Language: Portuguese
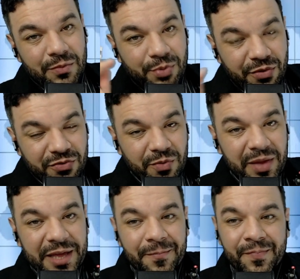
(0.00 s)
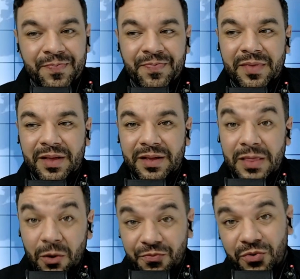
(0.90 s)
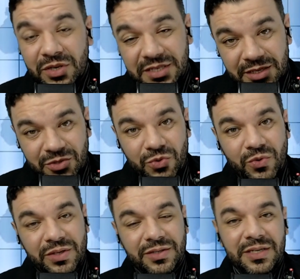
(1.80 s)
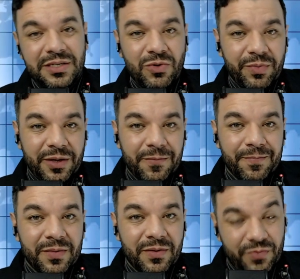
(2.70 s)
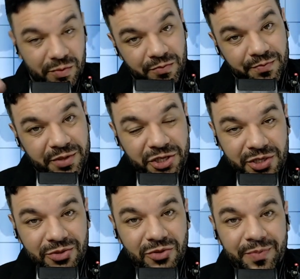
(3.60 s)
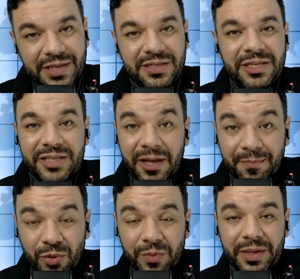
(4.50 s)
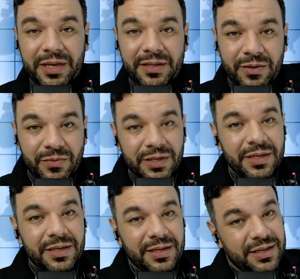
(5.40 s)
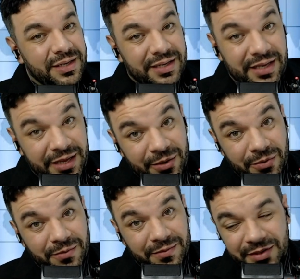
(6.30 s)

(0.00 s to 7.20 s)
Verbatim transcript: o povo do bem, não fosse às ruas nesse domingo. Foi um pedido do presidente da República. Então, eu